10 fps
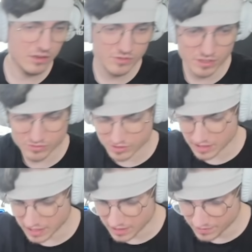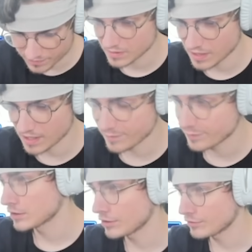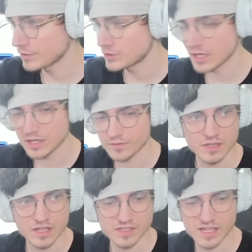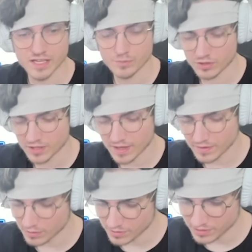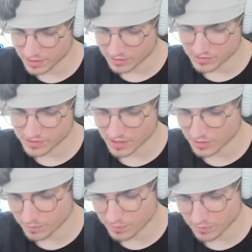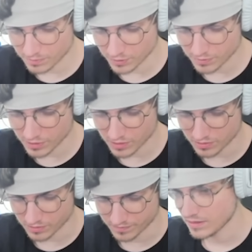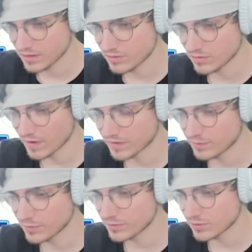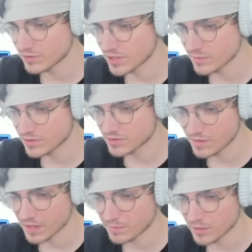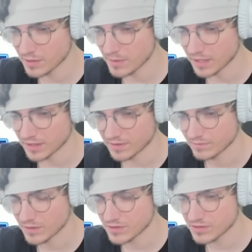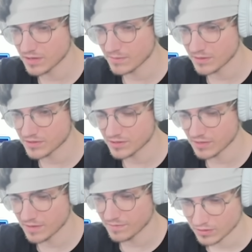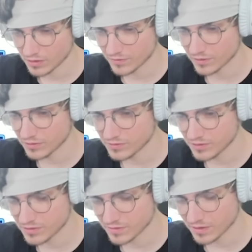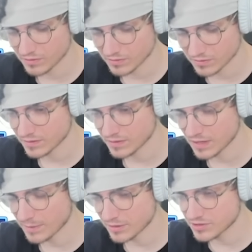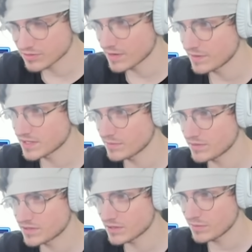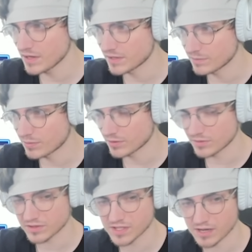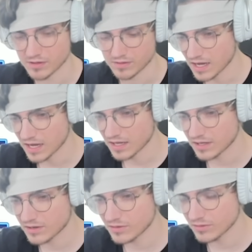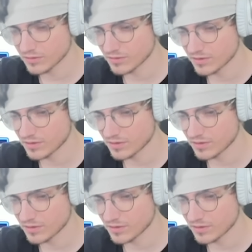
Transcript: ludzie, którzy grali, nie? To no wiedzieli. Ja zanim pokonałem gobliny, to strzelę do podmroku. I ku... w tym podmroku się męczyłem jak Męczyłem, męczyłem, no i w końcu się człowieku namęczyłem i zrobiłem ten podmrok cały. Ale kur...